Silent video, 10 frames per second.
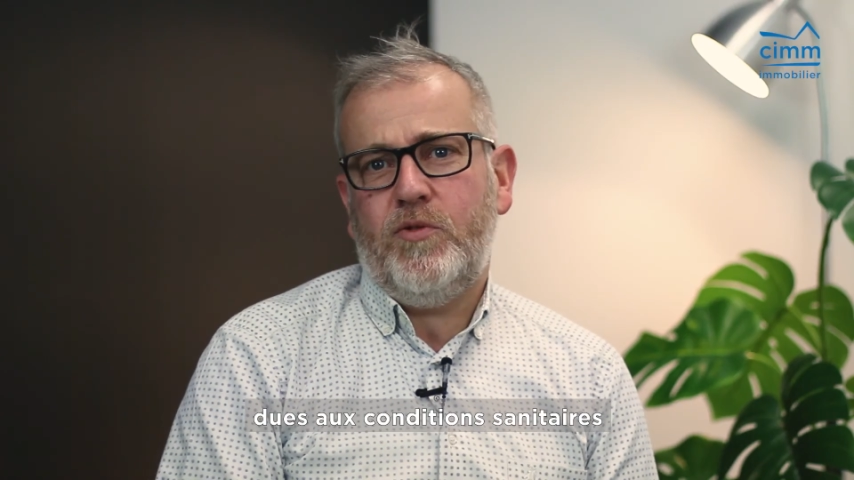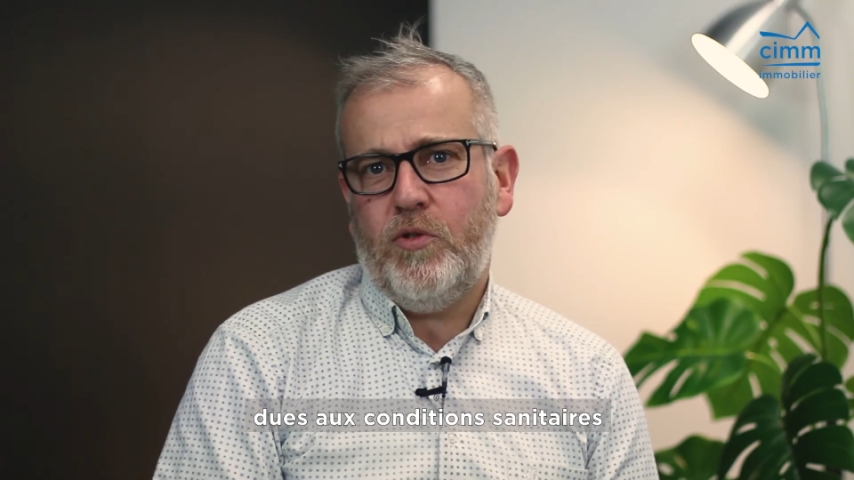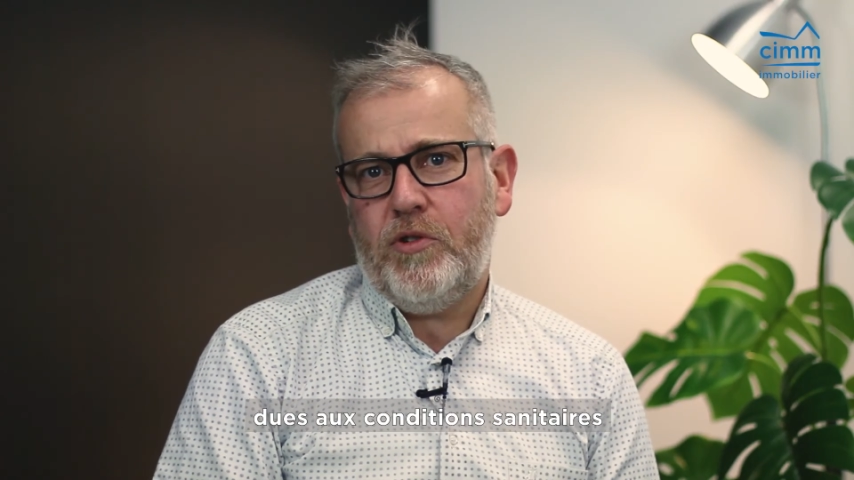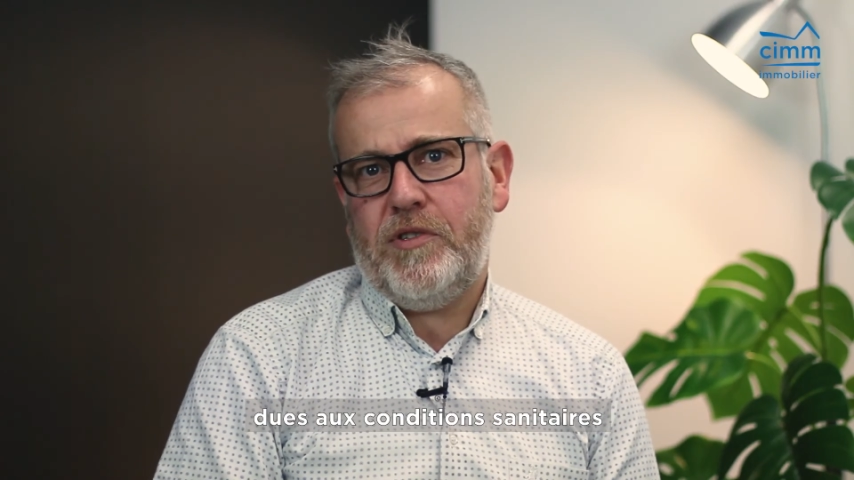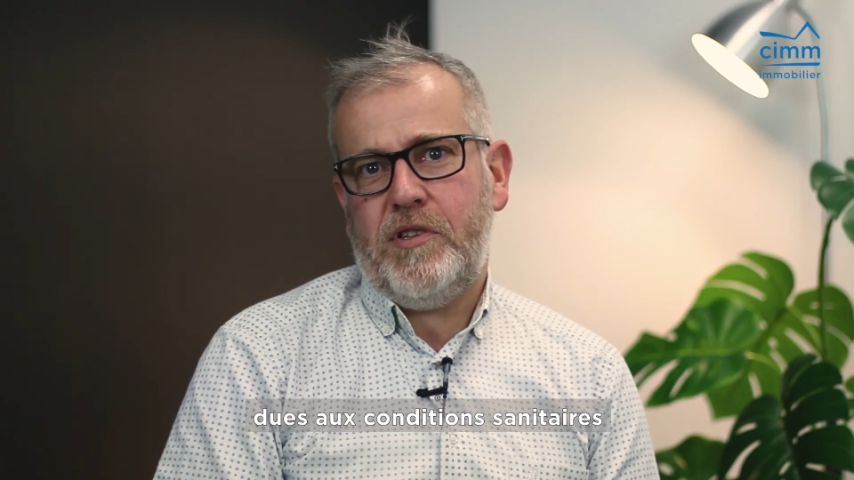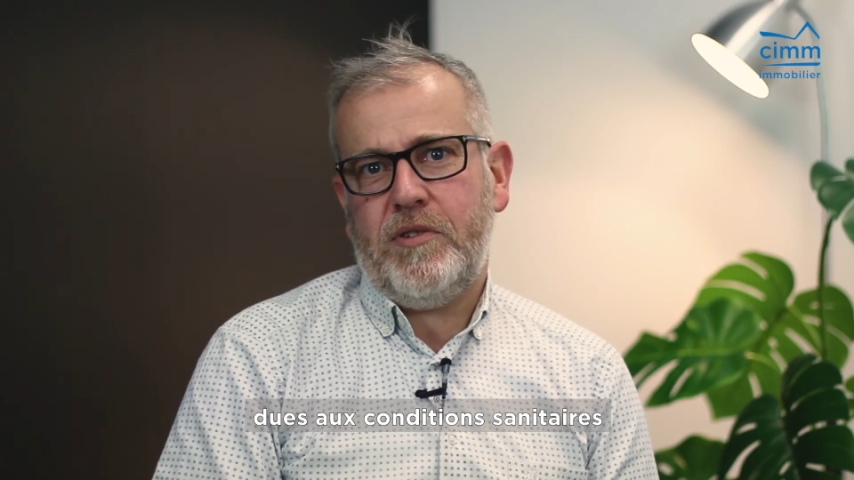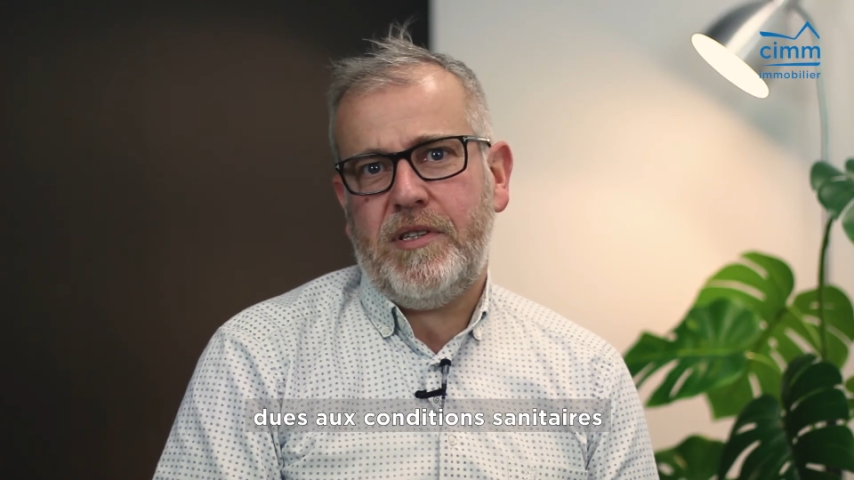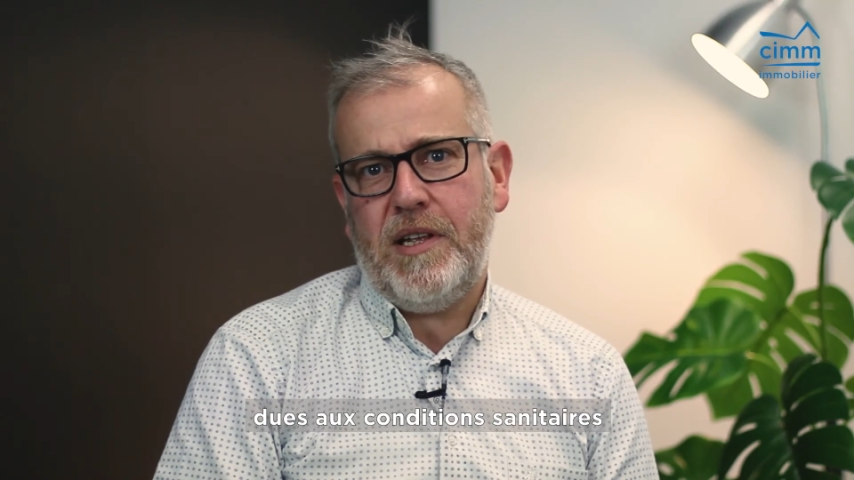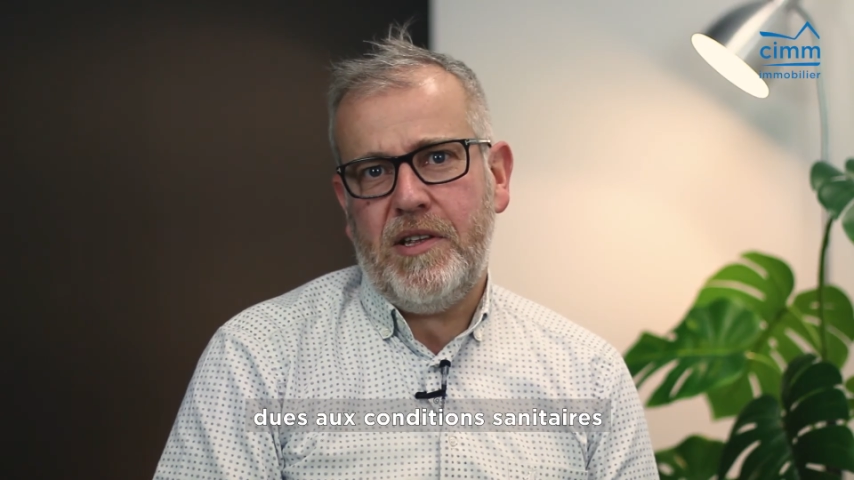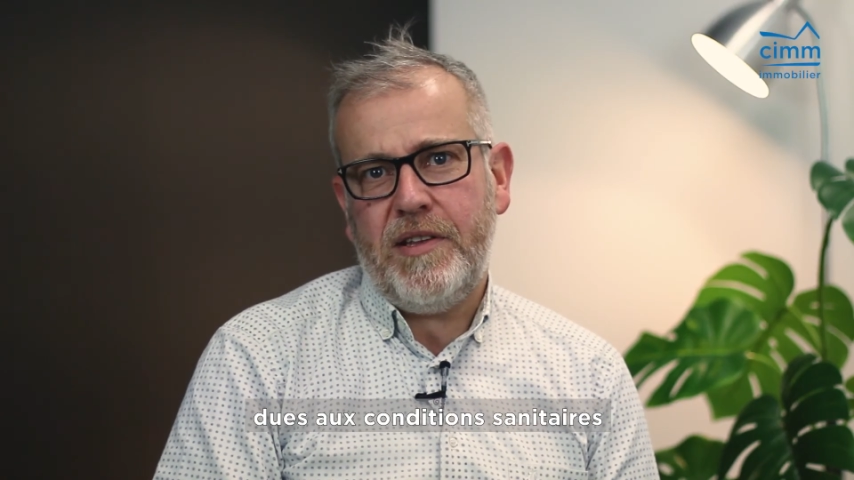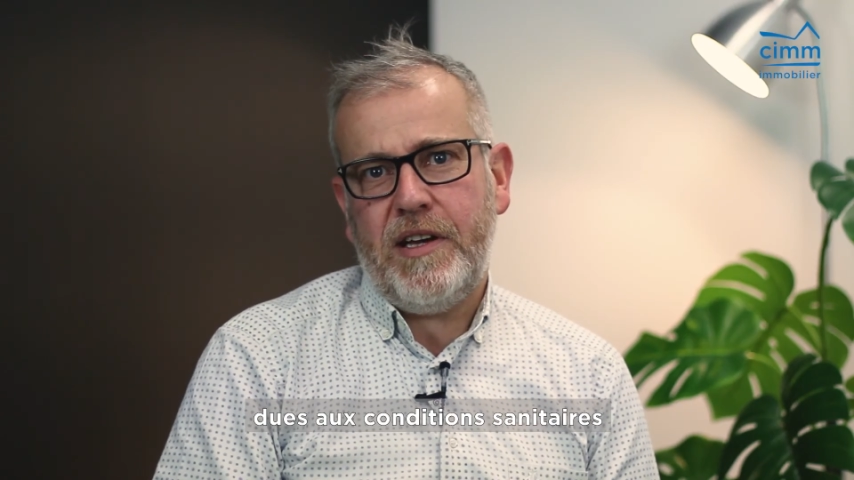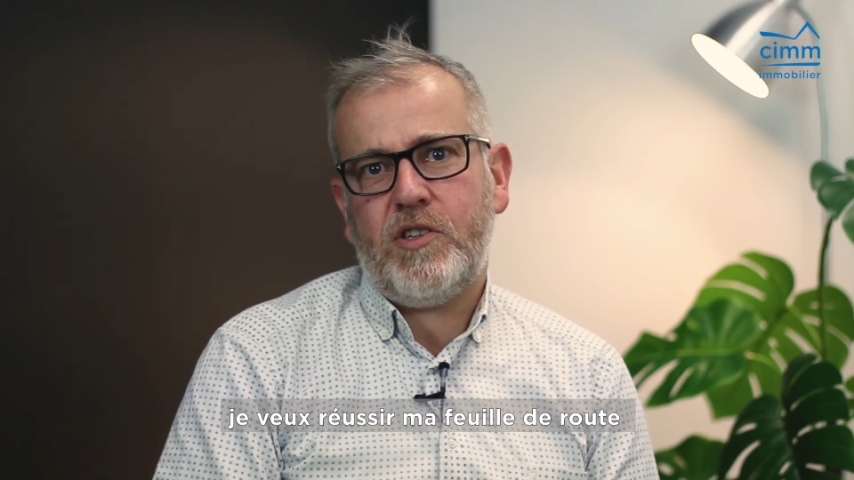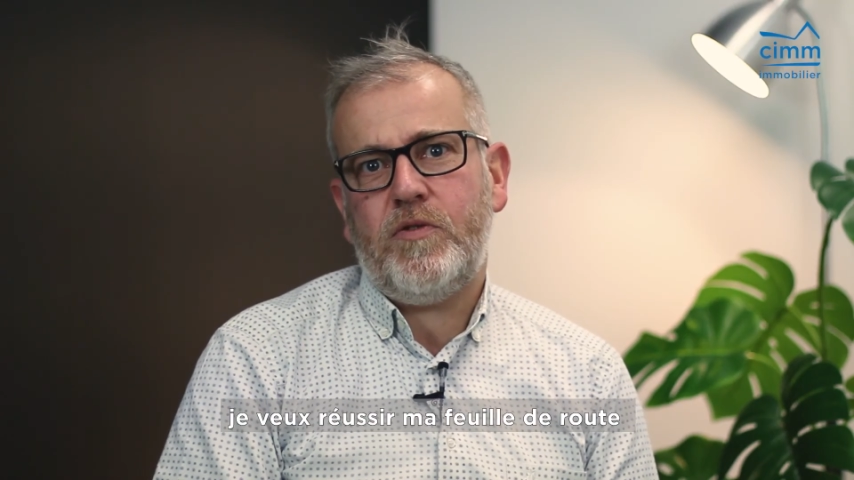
dues aux conditions sanitaires,